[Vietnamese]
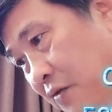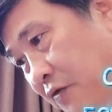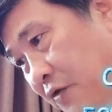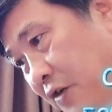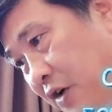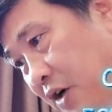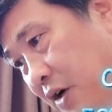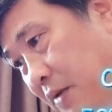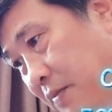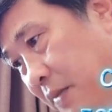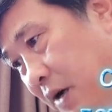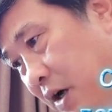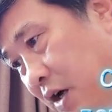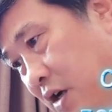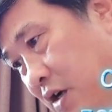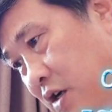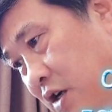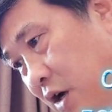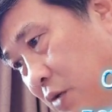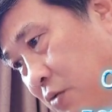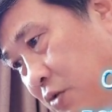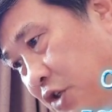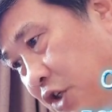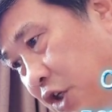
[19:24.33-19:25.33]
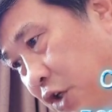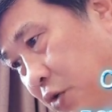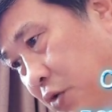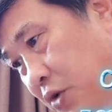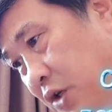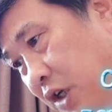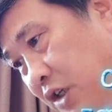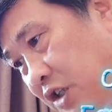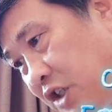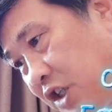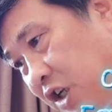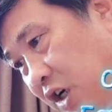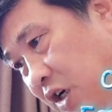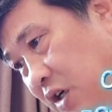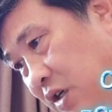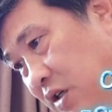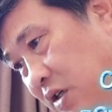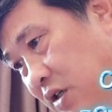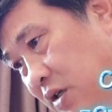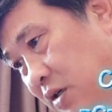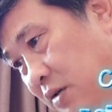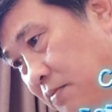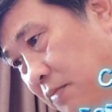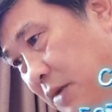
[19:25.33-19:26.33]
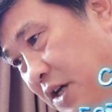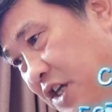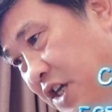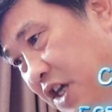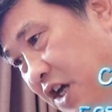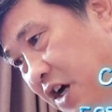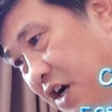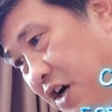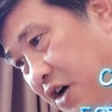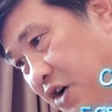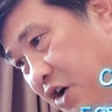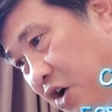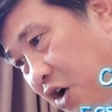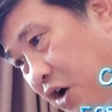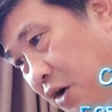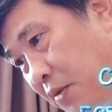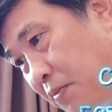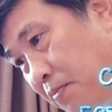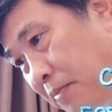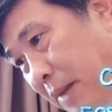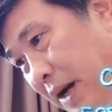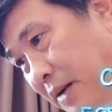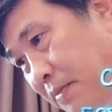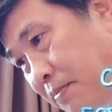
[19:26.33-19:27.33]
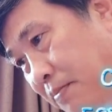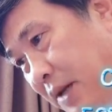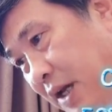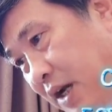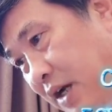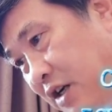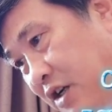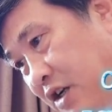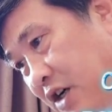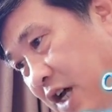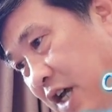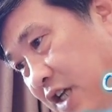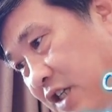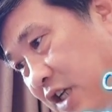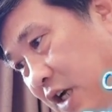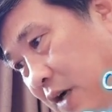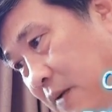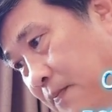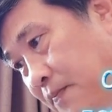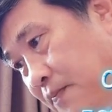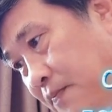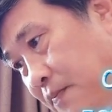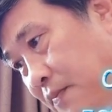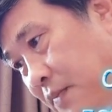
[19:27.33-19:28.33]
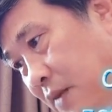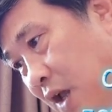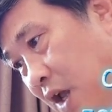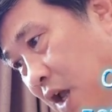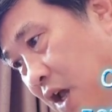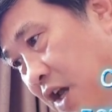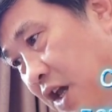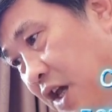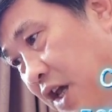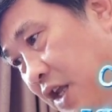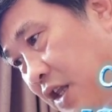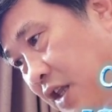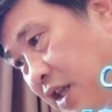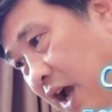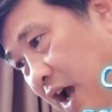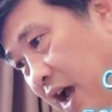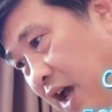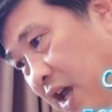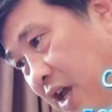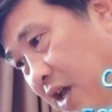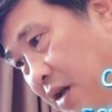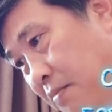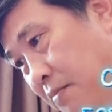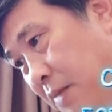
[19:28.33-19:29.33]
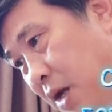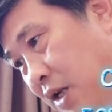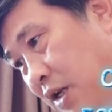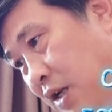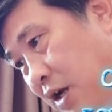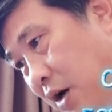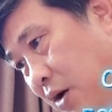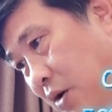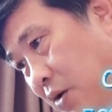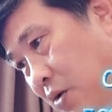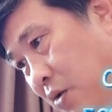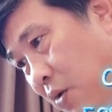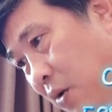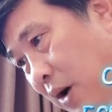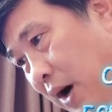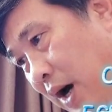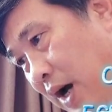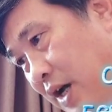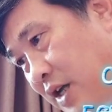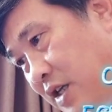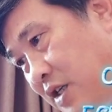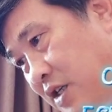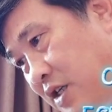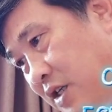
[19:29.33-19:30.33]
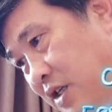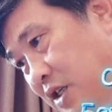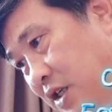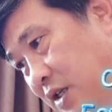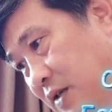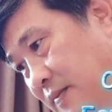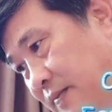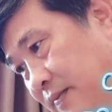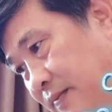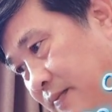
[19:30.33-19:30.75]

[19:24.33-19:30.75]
Vừa mới không chịu nhận sợ, bây giờ còn mặn miệng nữa hay sao? Hiện tại biết hậu quả hay chưa chứ?